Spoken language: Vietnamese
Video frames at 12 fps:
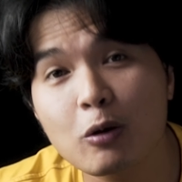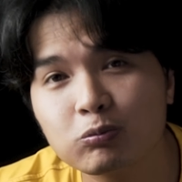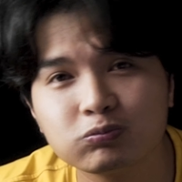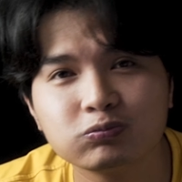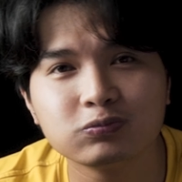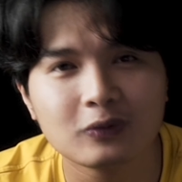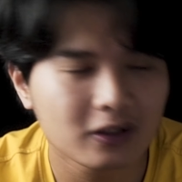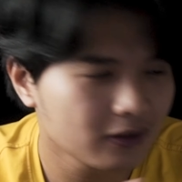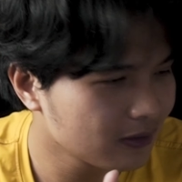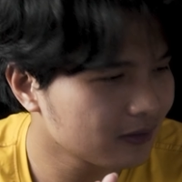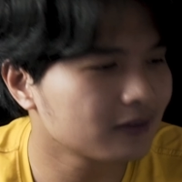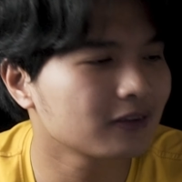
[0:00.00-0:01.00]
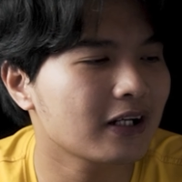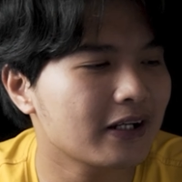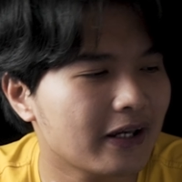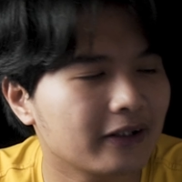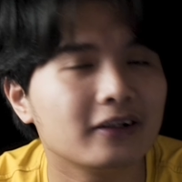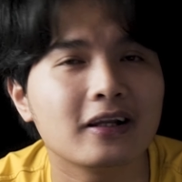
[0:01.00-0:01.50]
không cái
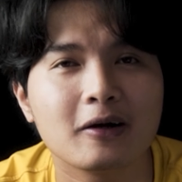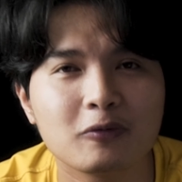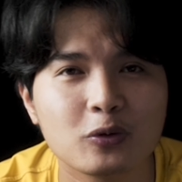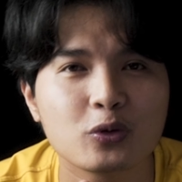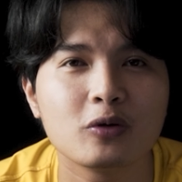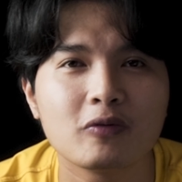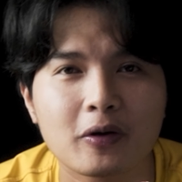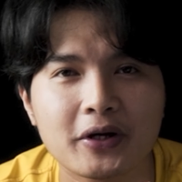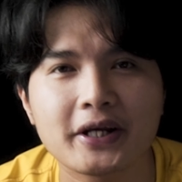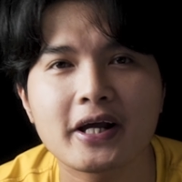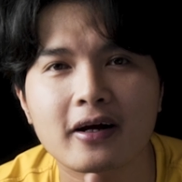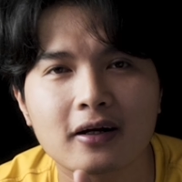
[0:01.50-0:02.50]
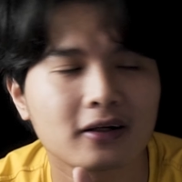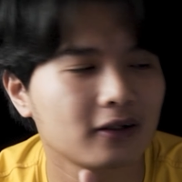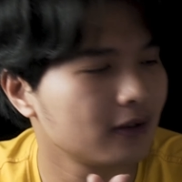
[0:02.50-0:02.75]
này là phụ thuộc vào kỹ năng